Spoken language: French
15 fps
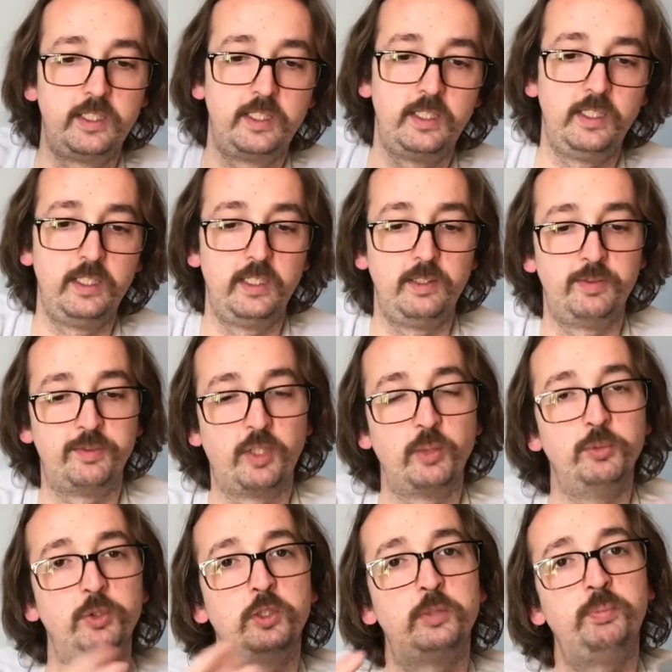qui forme
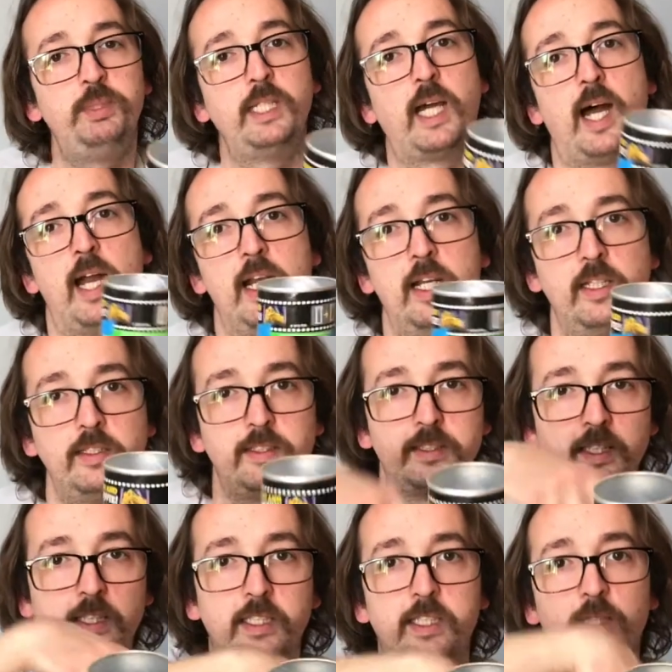une spirale,
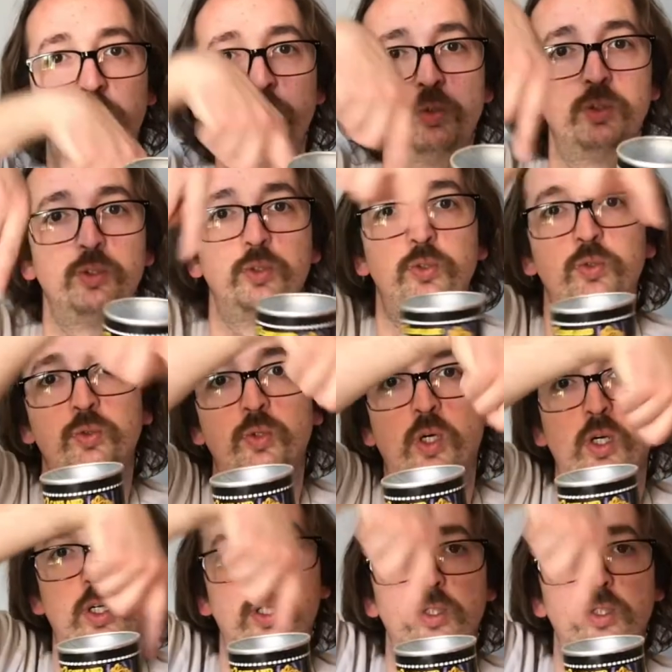c'est-à-dire qui tourne autour